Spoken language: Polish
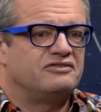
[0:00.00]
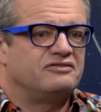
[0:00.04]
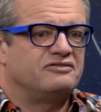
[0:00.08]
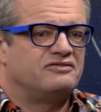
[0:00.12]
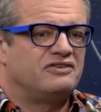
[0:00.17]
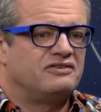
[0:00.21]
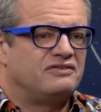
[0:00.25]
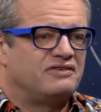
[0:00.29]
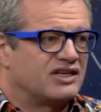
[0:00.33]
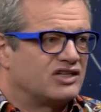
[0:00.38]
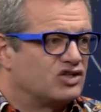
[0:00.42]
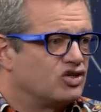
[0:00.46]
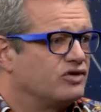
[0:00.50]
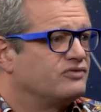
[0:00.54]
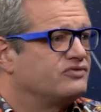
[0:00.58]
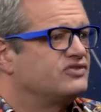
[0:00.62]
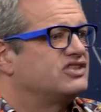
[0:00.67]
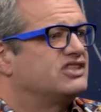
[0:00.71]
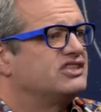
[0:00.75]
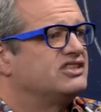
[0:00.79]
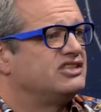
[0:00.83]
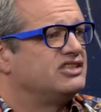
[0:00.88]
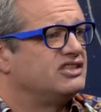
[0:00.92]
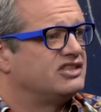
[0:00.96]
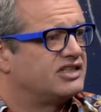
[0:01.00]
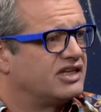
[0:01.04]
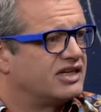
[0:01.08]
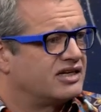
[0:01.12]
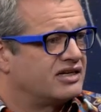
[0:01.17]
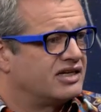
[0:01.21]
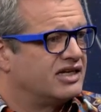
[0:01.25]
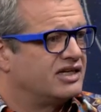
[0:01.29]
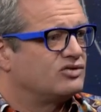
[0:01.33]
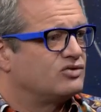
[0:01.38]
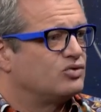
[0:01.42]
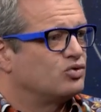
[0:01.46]
wywiadowcy z
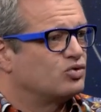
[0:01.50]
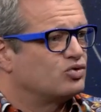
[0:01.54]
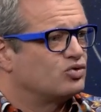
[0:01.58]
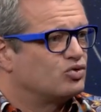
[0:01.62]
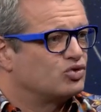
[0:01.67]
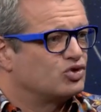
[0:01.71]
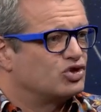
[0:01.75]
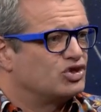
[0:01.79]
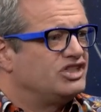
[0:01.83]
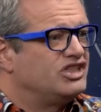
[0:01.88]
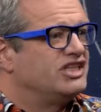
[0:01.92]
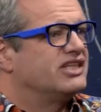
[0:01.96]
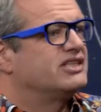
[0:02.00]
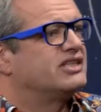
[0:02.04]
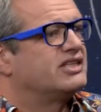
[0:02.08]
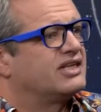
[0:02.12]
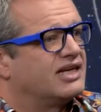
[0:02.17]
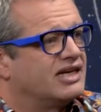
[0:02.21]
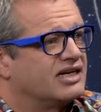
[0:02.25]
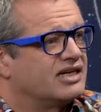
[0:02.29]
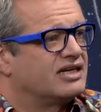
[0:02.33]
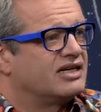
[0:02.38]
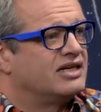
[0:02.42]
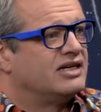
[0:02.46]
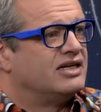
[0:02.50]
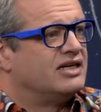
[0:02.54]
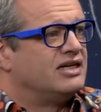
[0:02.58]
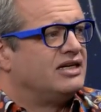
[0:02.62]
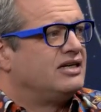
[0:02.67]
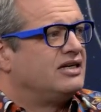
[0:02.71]
internetu, którzy jednak